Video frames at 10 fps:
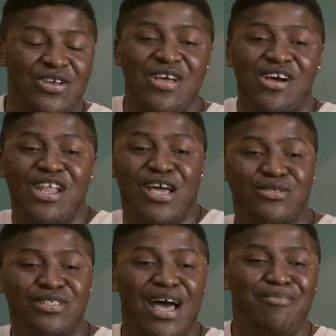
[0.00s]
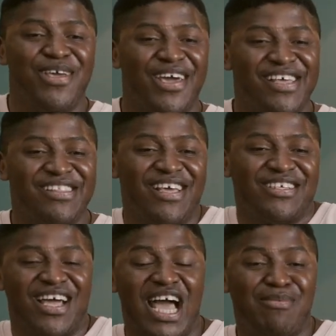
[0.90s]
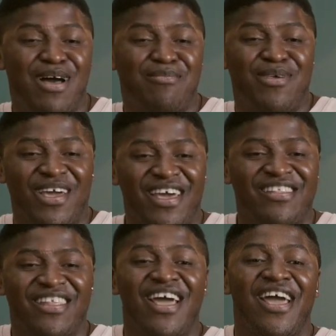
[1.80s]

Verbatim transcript: créer ta chaîne YouTube et ensuite te lancer.